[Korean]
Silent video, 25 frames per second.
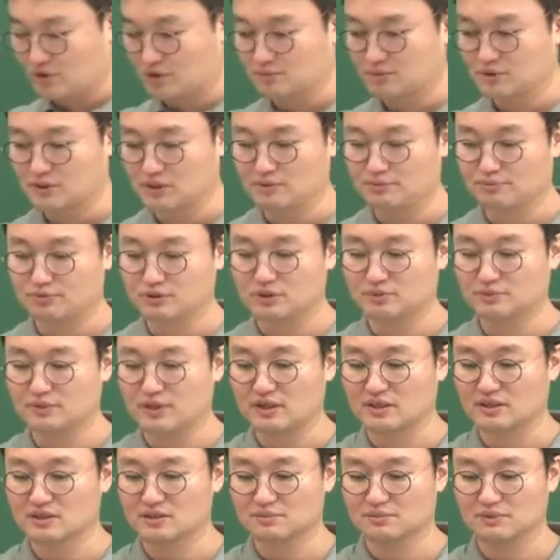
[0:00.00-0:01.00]
여러분이 푸시면
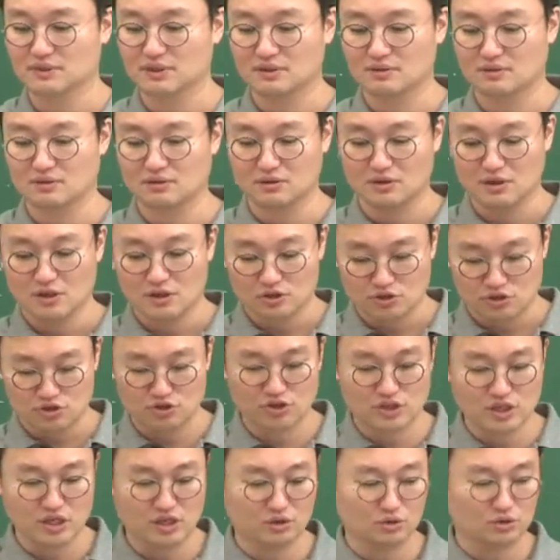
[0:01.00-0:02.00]
되겠습니다. 어,
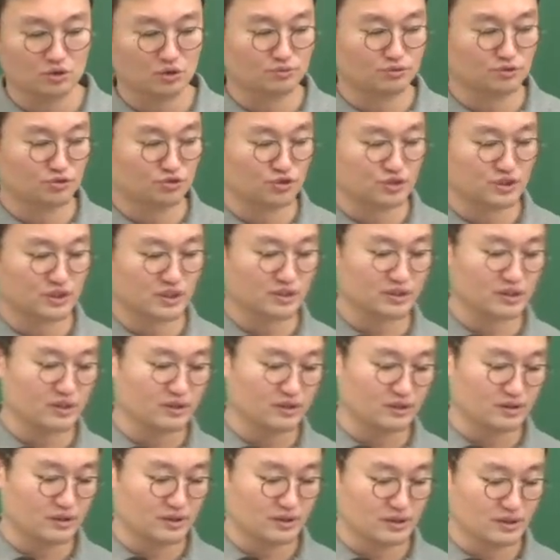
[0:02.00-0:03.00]
쉽게 이것도 풀 수
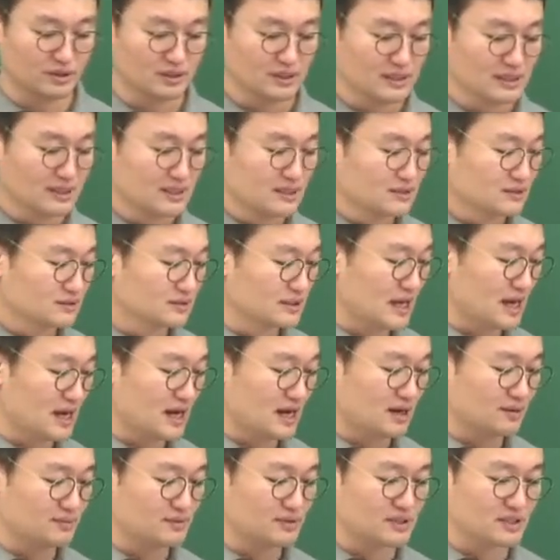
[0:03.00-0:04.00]
있겠네요. 그
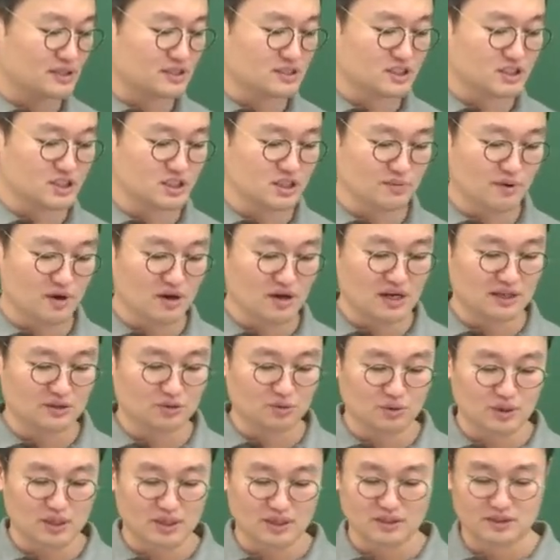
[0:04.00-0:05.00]
다음 이제 7번
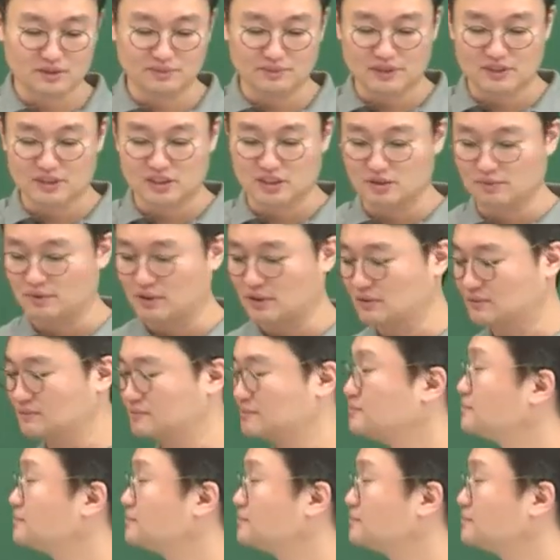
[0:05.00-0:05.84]
가도록 하겠습니다. 7번.